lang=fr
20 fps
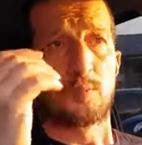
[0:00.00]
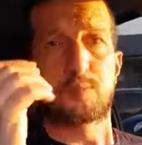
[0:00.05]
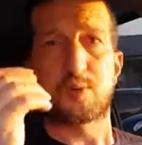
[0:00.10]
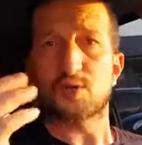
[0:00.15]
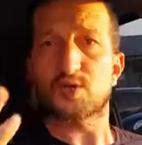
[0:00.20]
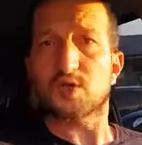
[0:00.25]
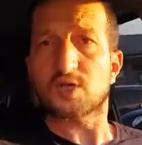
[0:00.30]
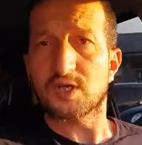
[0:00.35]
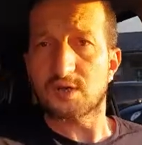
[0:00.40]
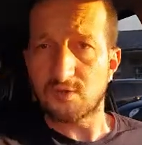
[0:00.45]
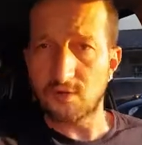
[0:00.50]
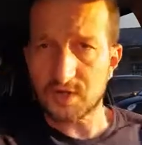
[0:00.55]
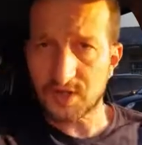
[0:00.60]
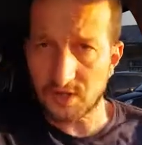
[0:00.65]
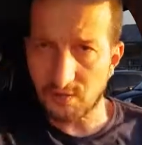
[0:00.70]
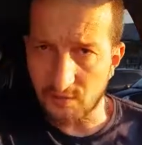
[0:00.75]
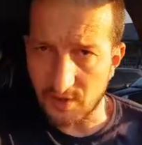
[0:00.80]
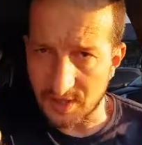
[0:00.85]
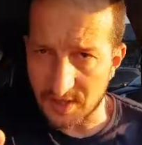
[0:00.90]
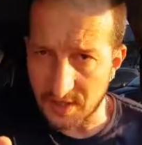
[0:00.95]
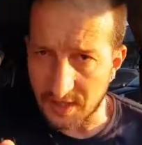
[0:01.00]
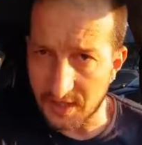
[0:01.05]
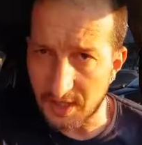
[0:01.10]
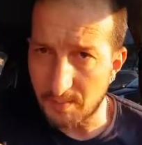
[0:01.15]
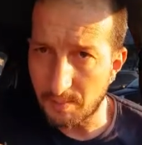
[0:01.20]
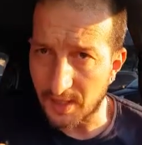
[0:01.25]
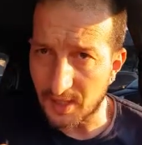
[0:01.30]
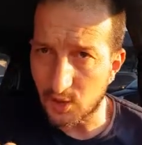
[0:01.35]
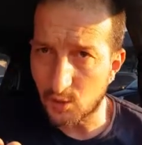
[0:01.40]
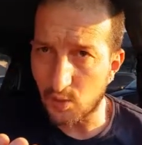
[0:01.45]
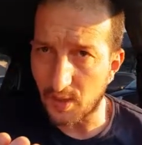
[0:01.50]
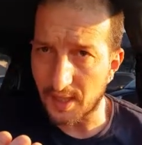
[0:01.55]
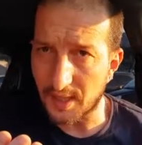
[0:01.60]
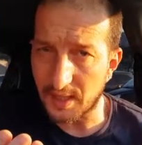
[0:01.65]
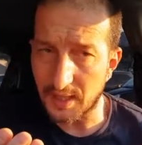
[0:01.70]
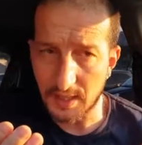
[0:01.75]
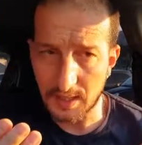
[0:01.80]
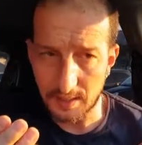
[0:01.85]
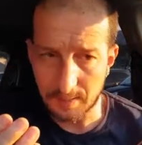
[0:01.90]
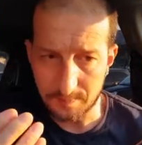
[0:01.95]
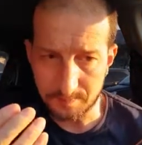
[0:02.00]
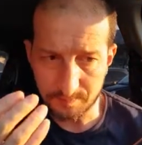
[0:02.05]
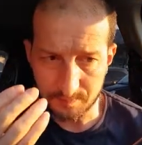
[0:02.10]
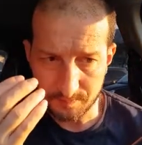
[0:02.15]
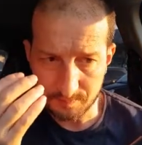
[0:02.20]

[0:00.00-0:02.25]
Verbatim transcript: Pour ceux qui veulent savoir, c'est qui Macquarie